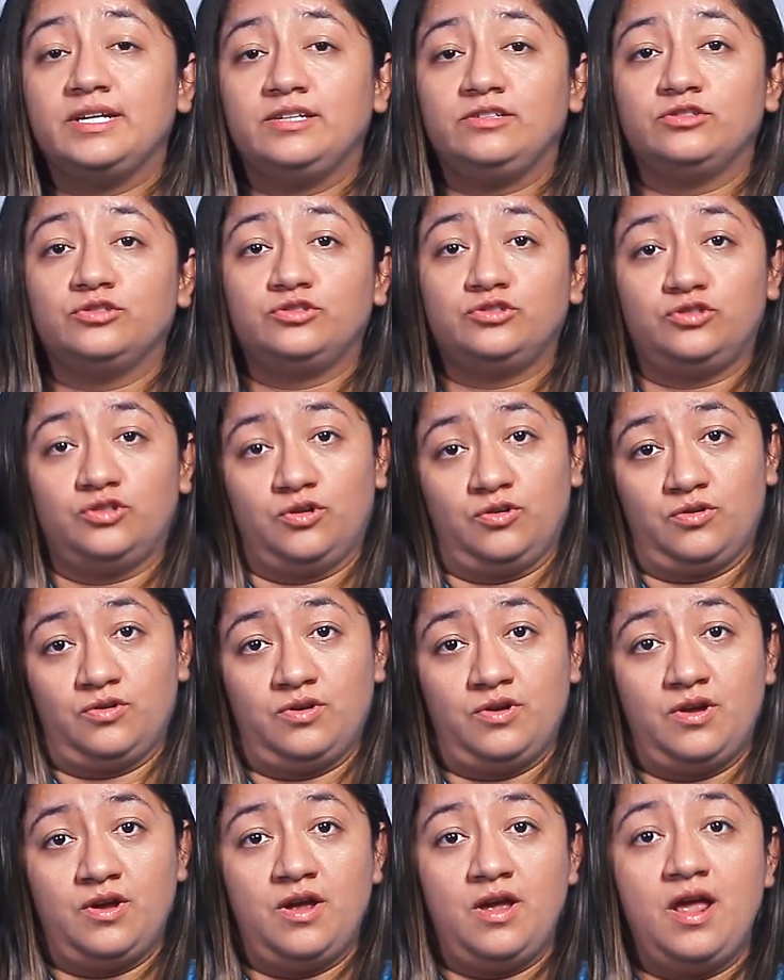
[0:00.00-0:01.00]
ellos
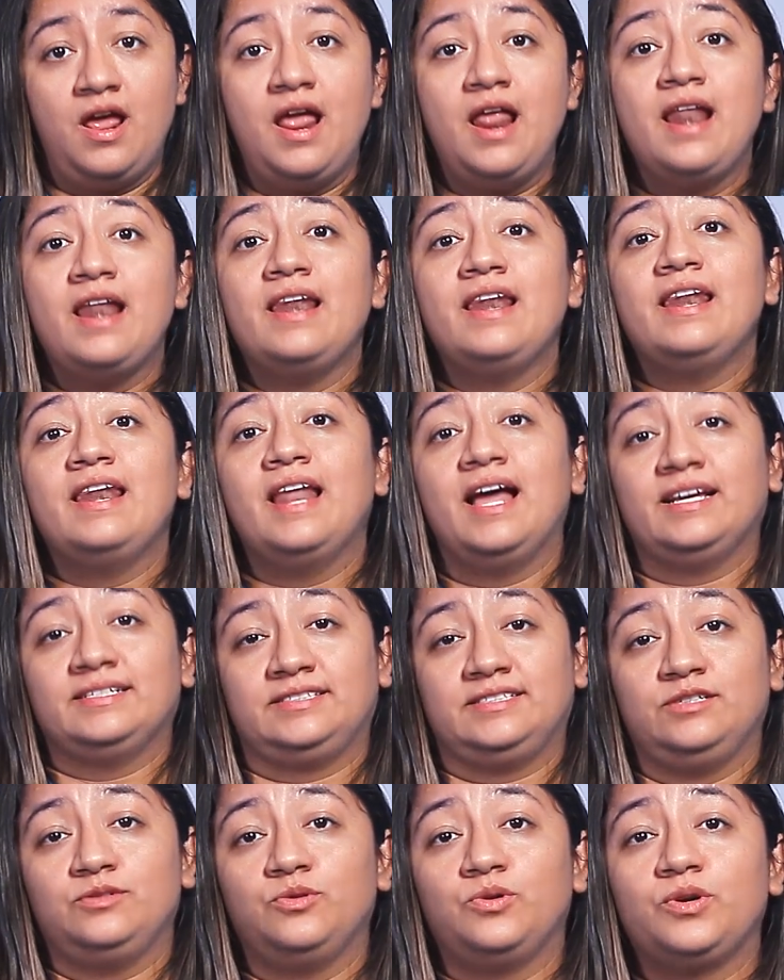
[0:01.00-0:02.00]
son
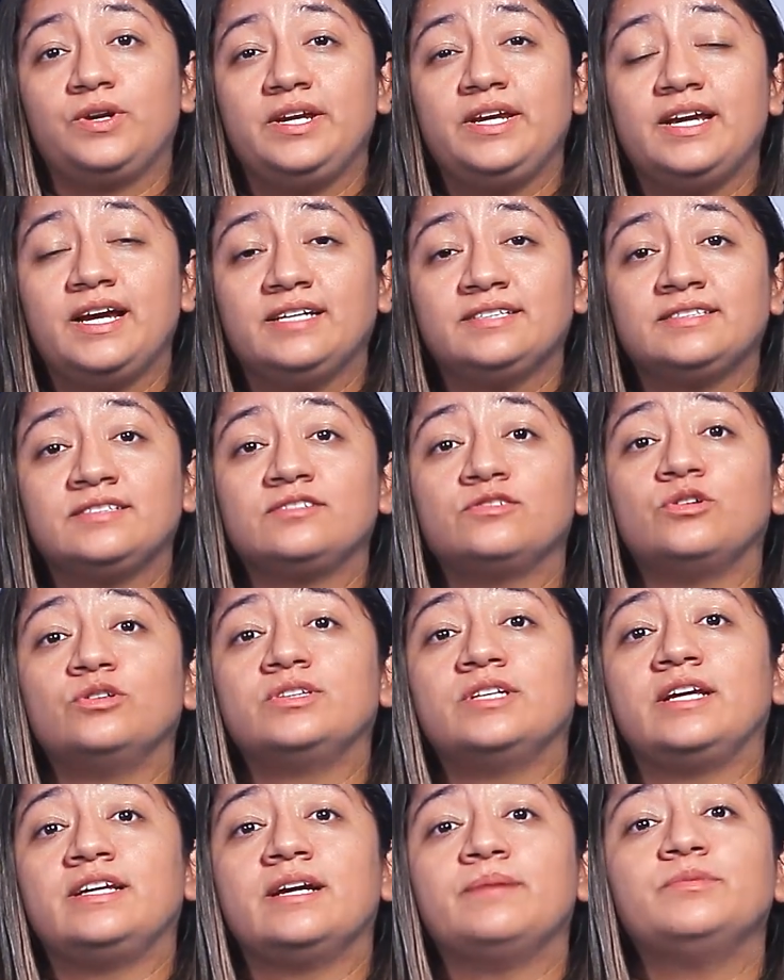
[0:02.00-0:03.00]
las cirugías
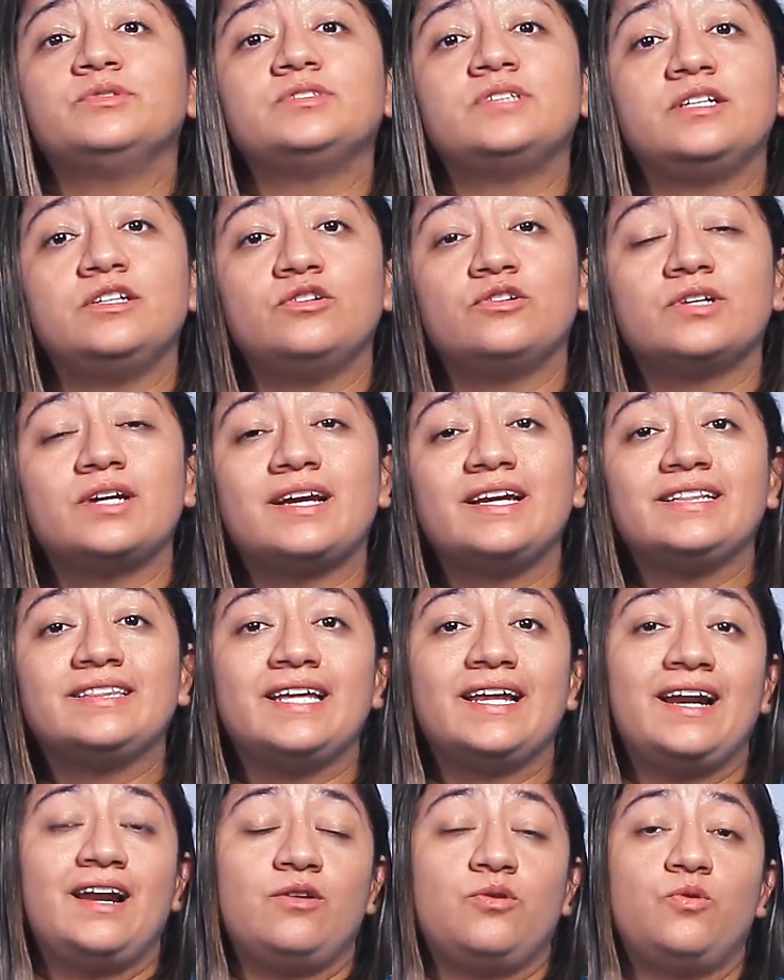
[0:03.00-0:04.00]
donde hayamos tenido que
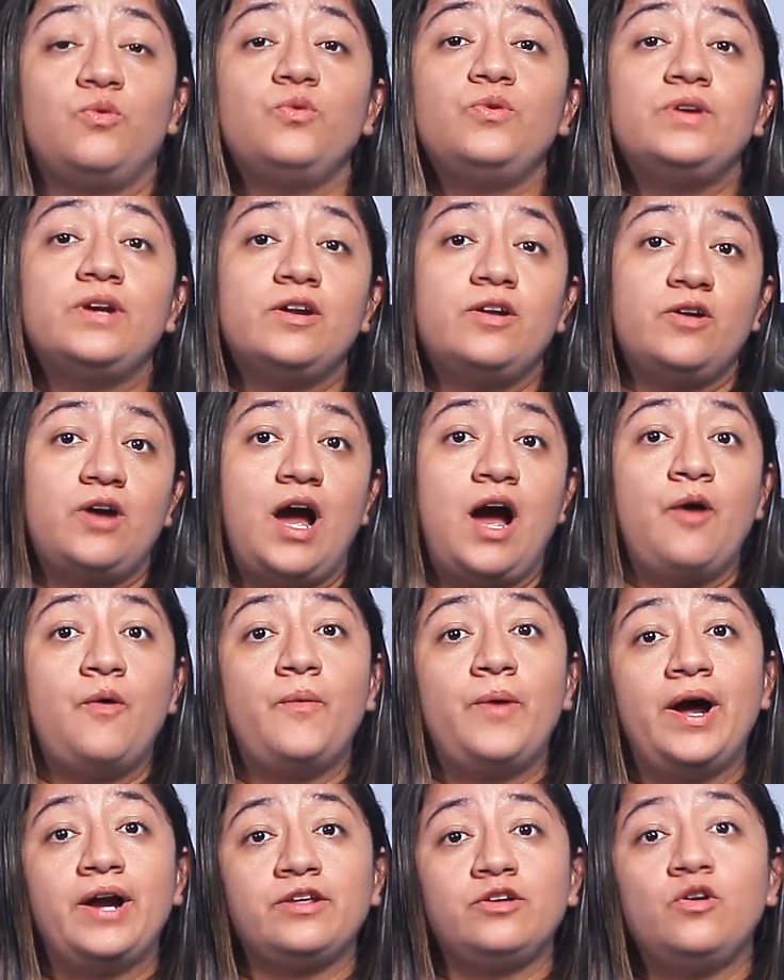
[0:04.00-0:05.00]
quitar algún
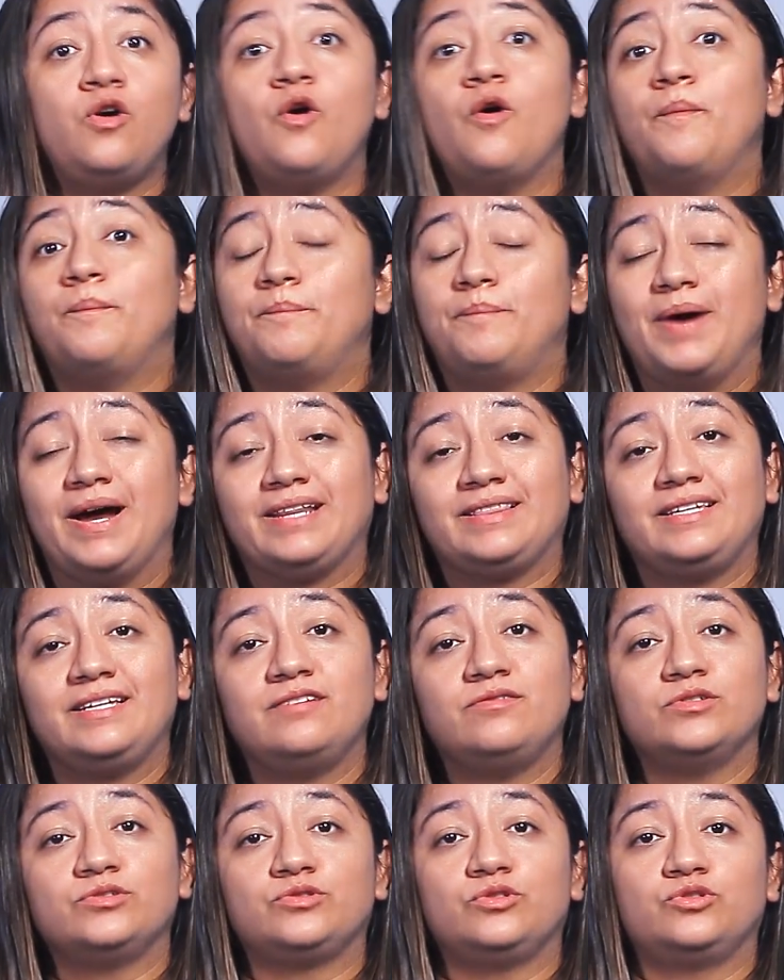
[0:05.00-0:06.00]
ovario o parte
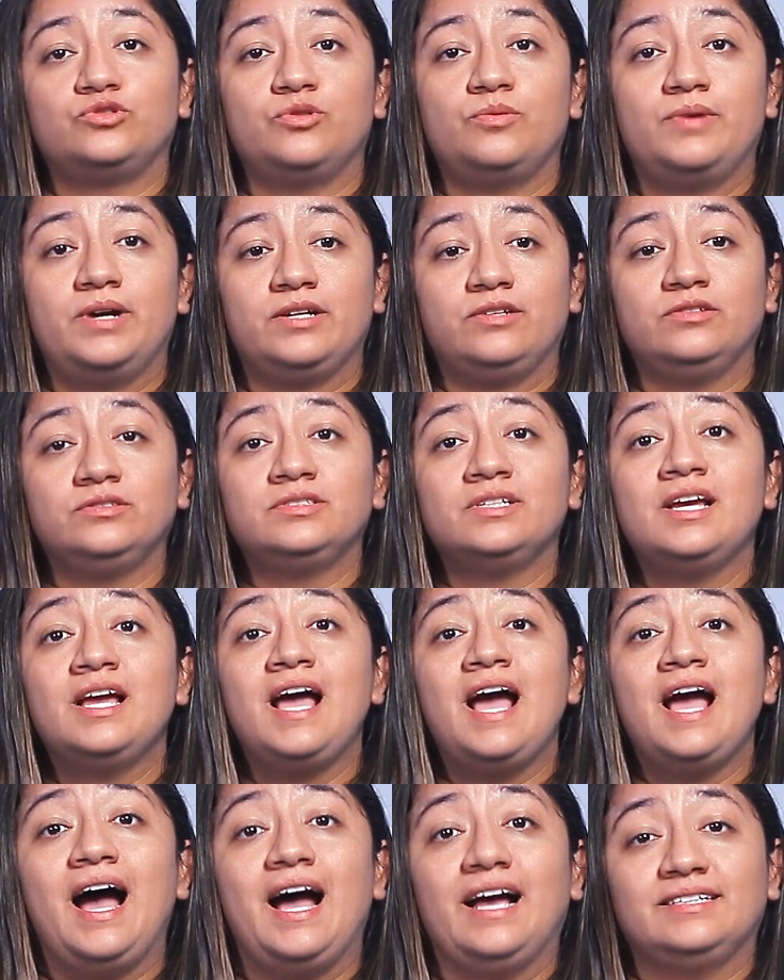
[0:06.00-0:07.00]
de nuestros ovarios
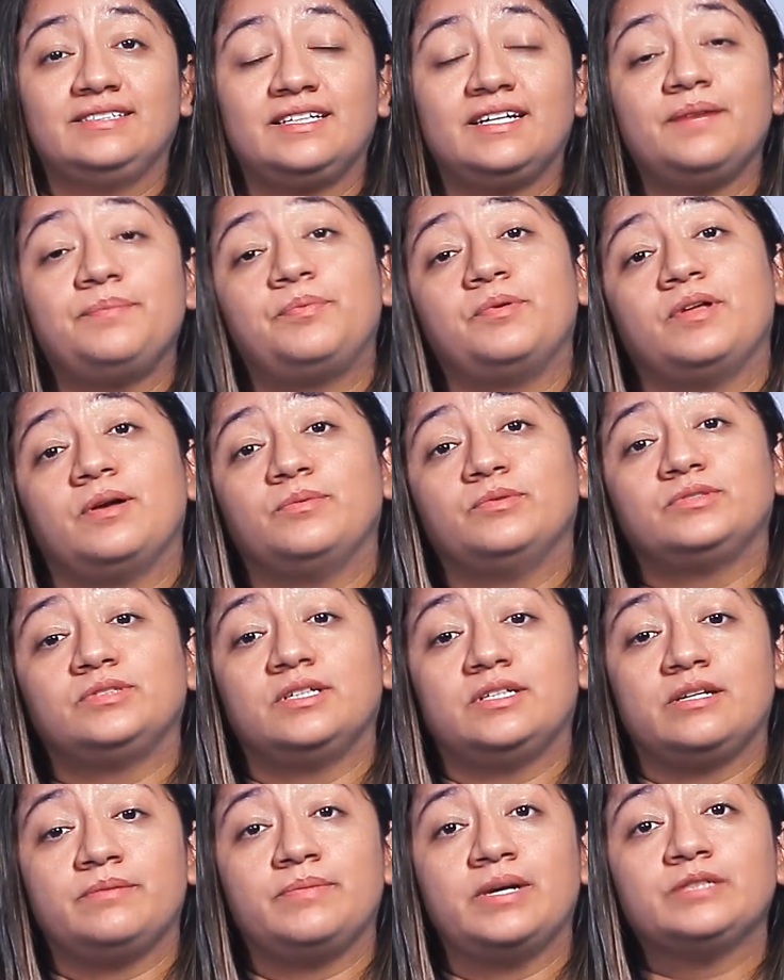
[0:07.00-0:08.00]
hace que podamos
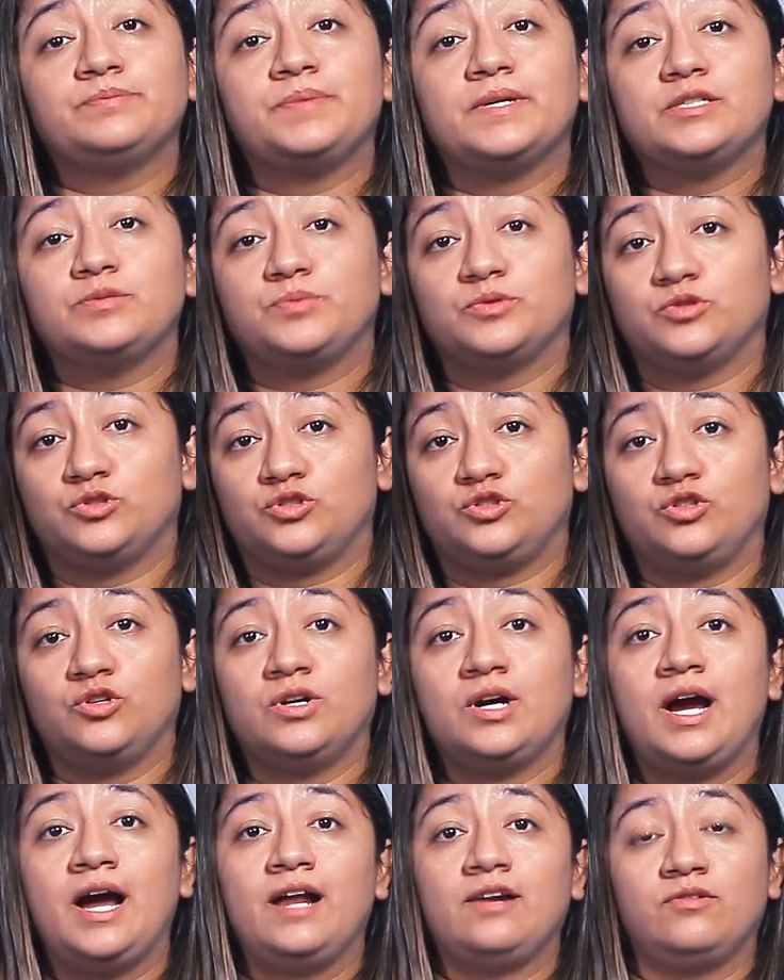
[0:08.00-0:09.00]
tener más
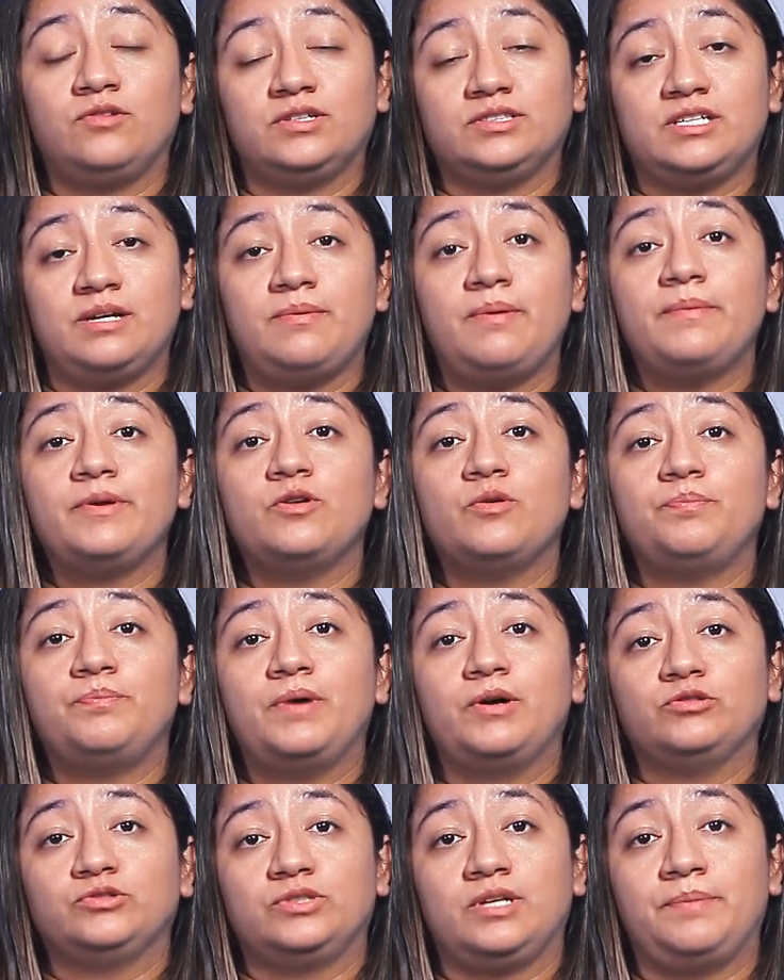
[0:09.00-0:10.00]
predisposición a algo que se llama
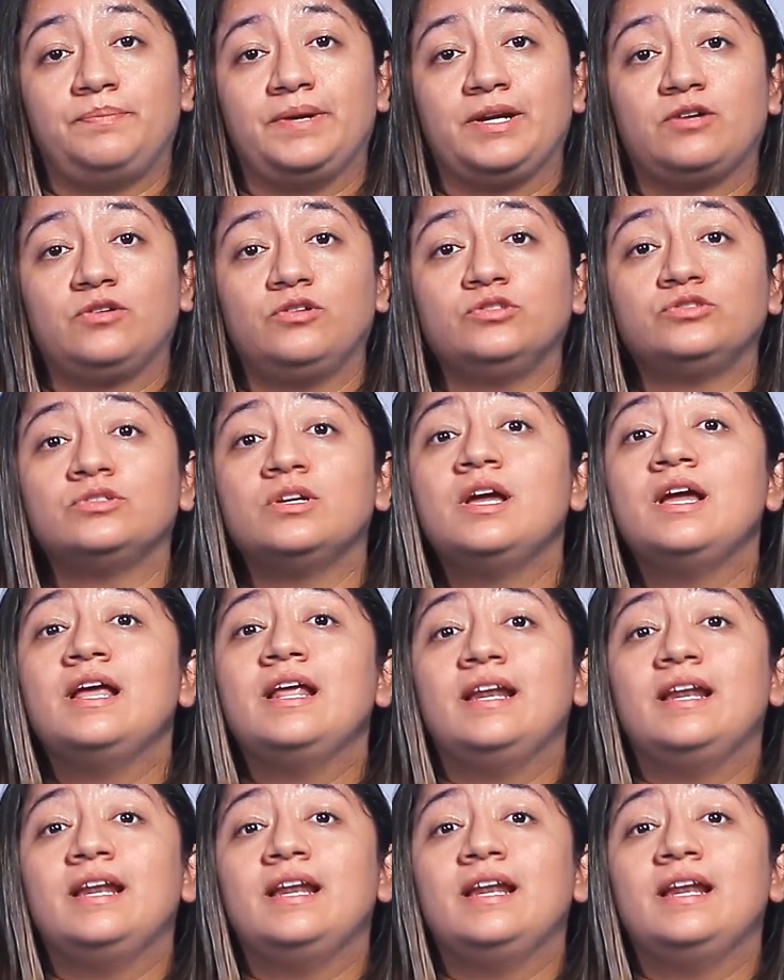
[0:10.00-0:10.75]
menopausia precoz.